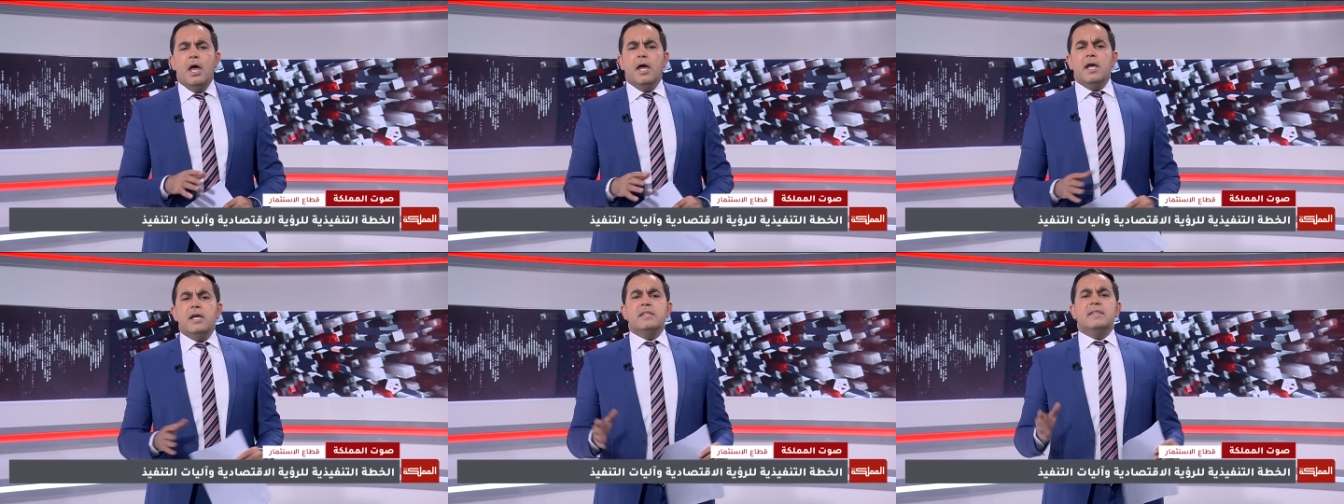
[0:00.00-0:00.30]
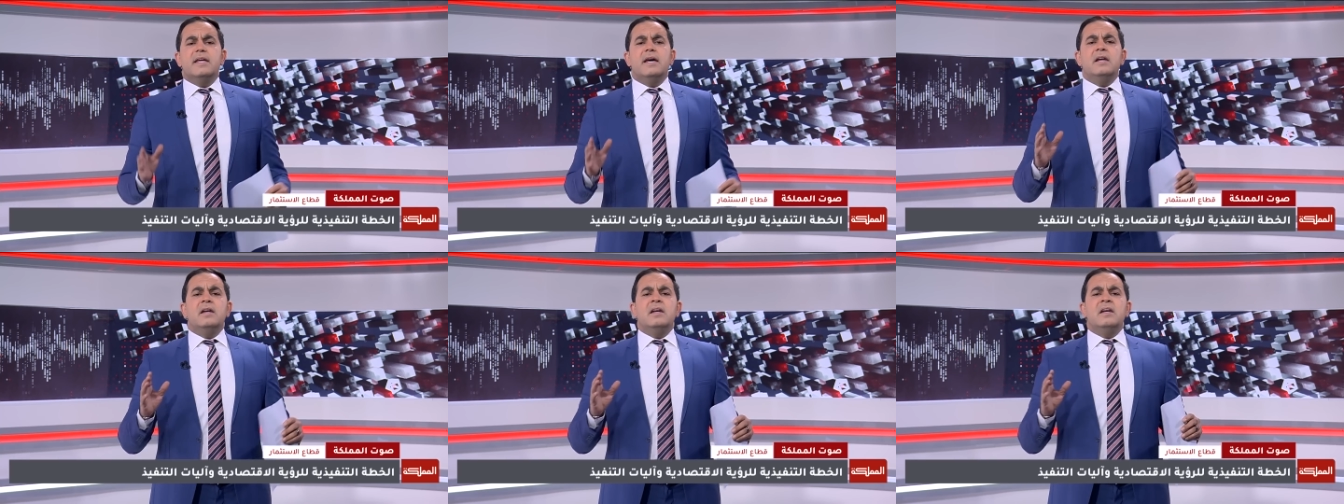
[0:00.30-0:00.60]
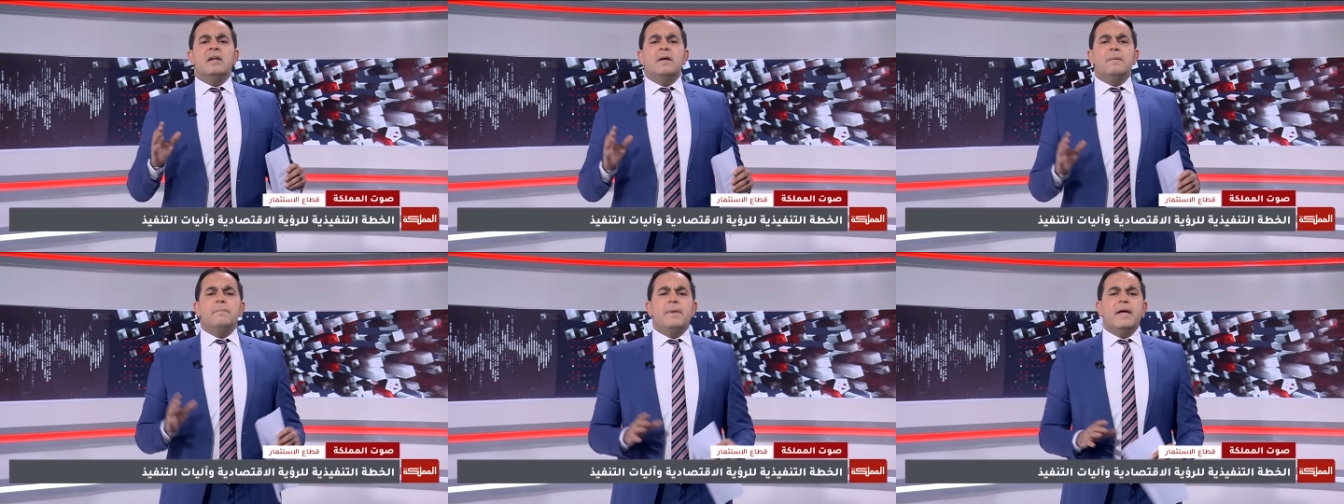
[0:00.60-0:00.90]
إذا
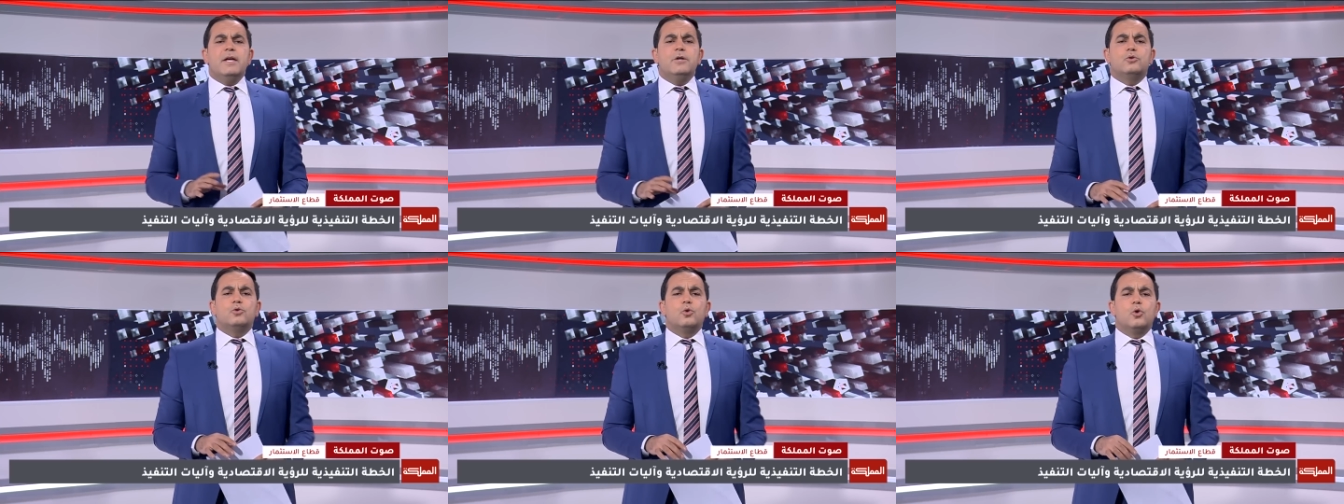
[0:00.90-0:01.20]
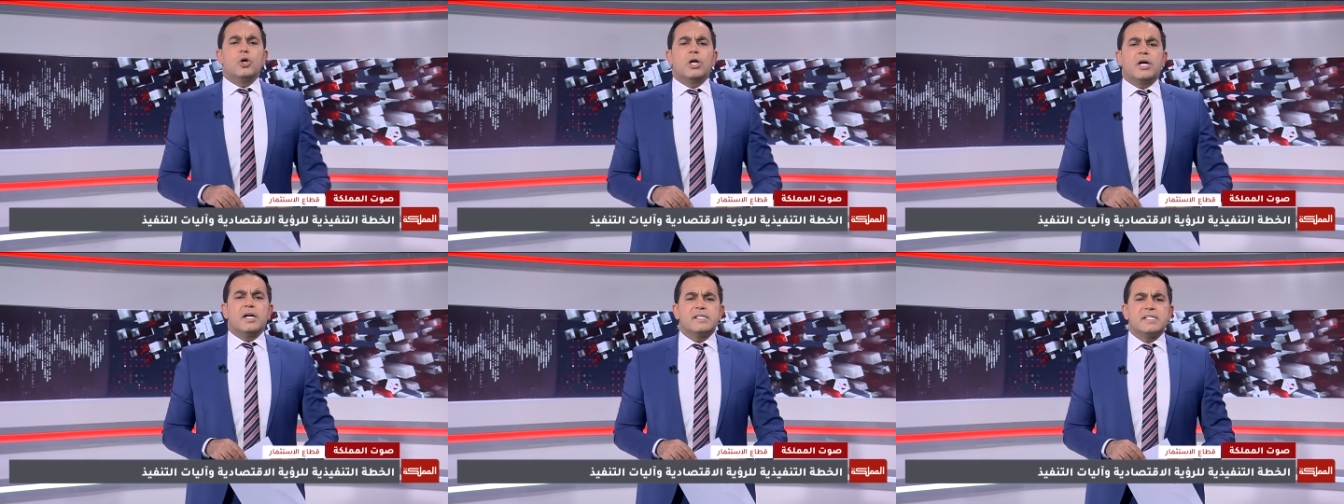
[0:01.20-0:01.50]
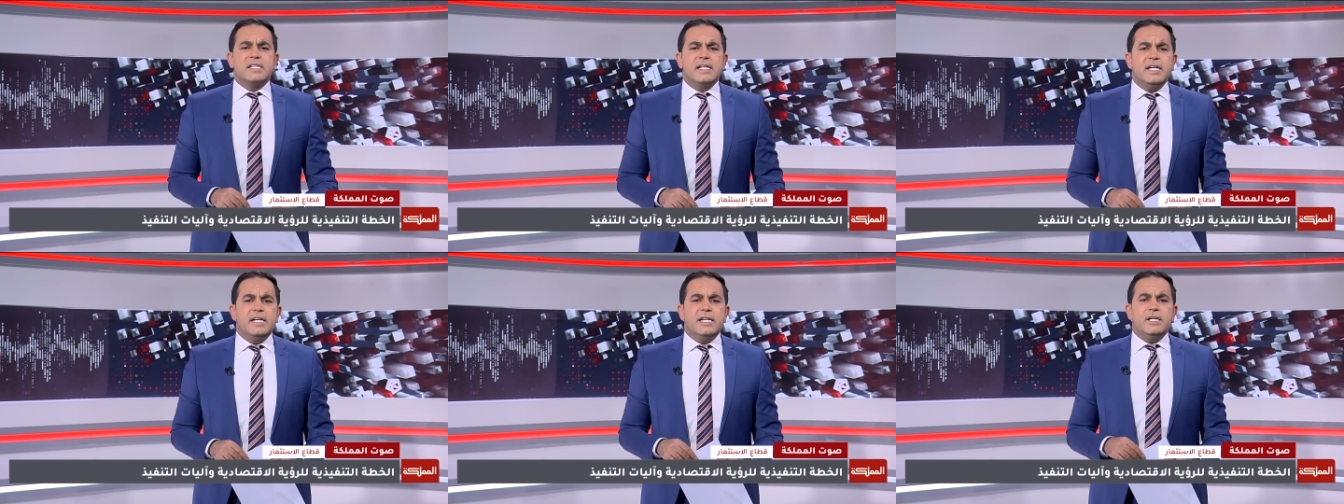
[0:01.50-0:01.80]
بيت
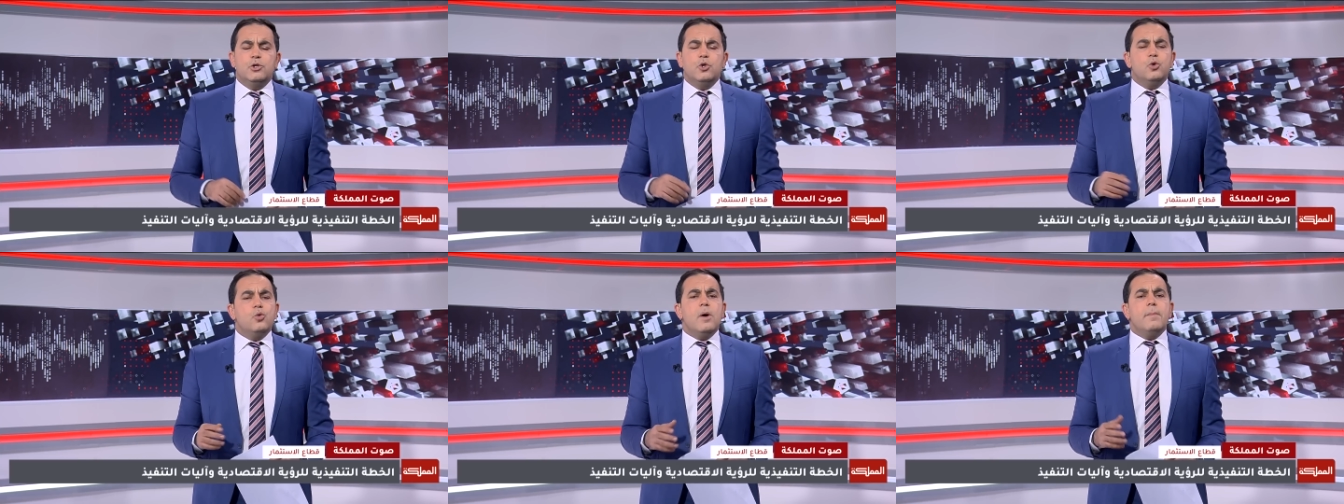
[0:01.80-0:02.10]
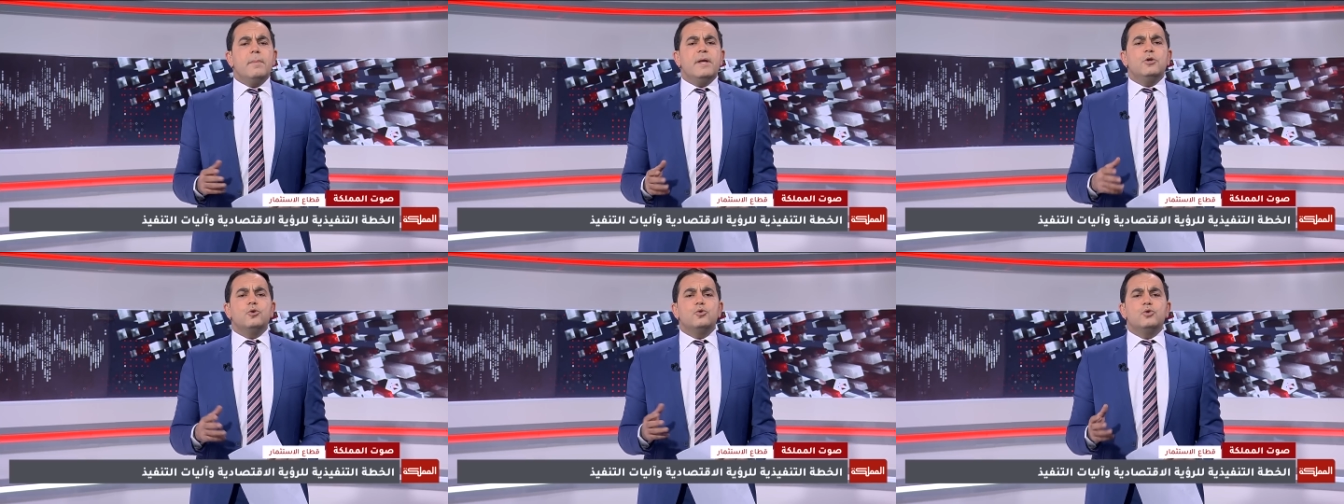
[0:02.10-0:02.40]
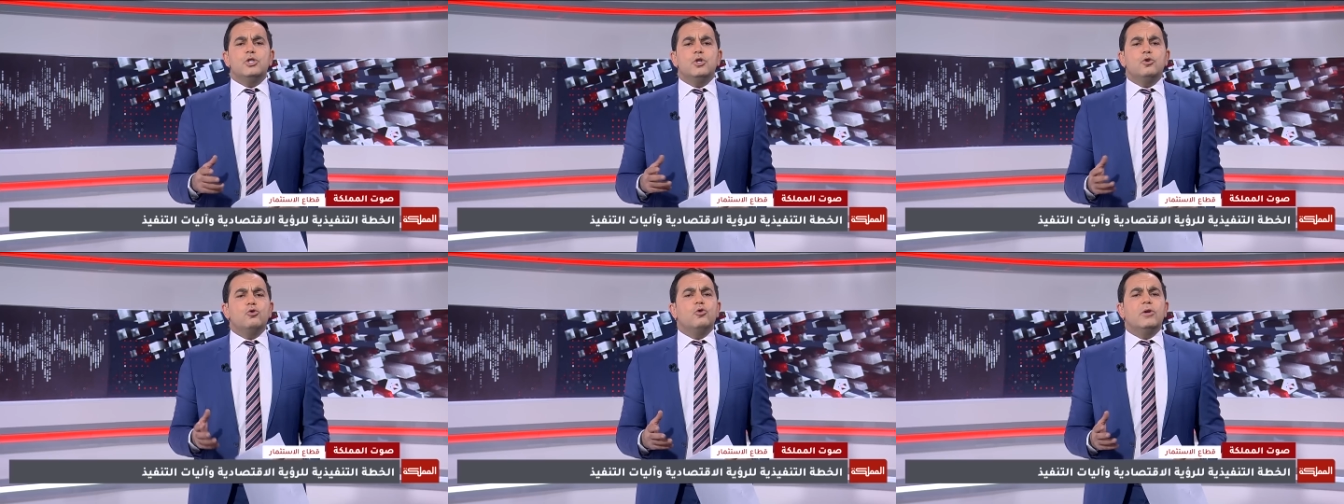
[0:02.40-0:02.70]
القصيد هو من
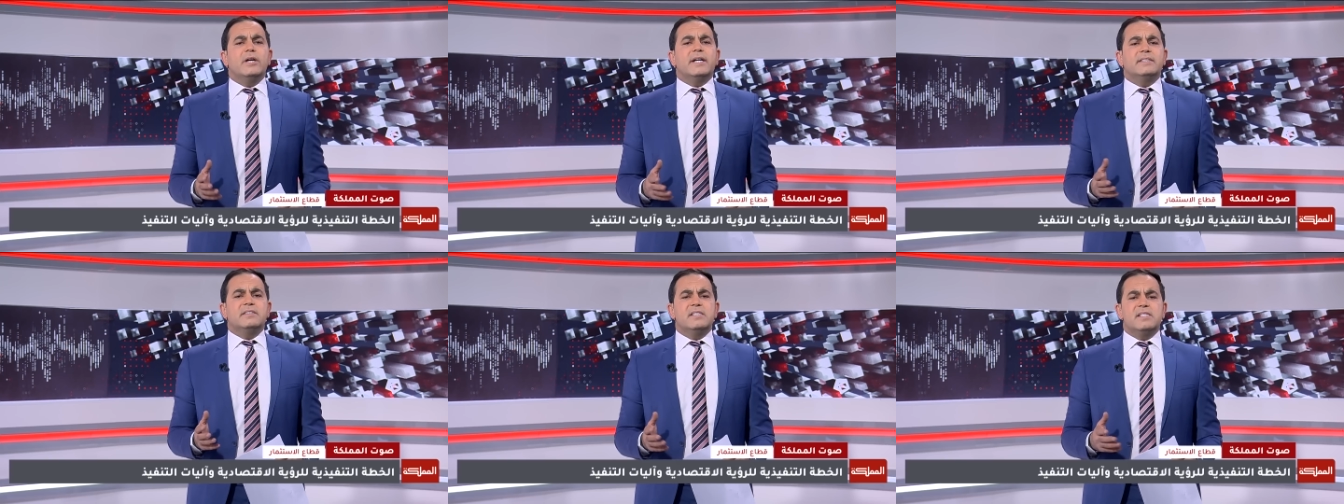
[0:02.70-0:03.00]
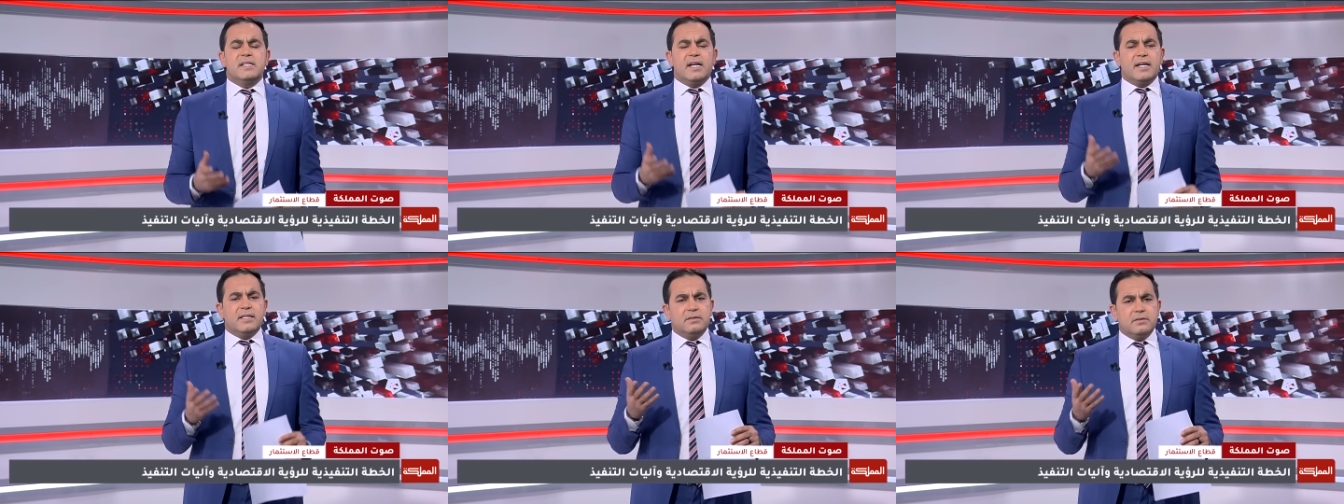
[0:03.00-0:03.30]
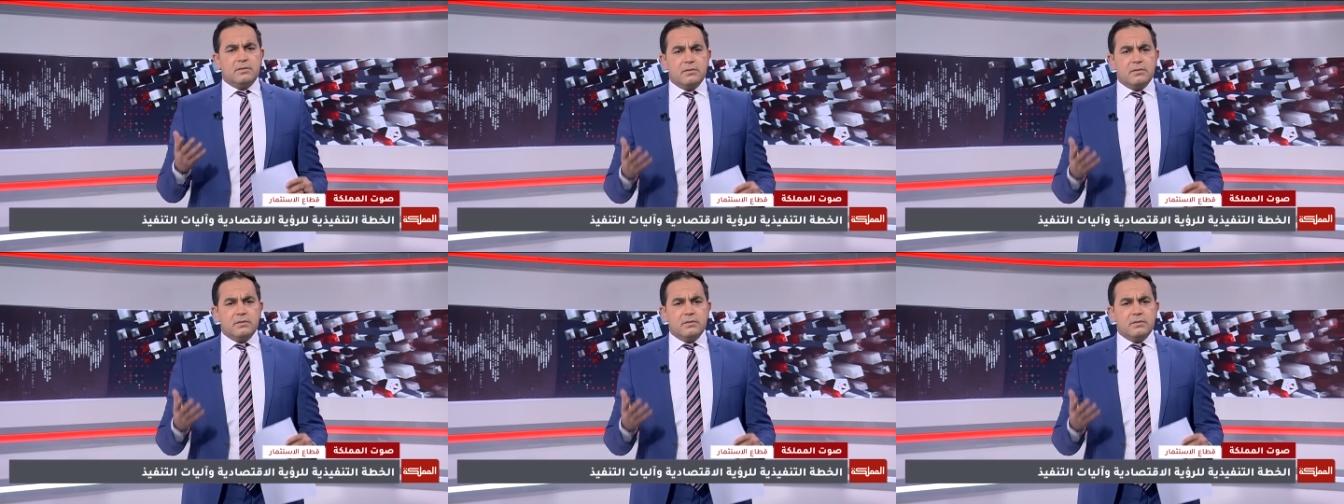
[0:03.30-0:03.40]
يدير الاقتصاد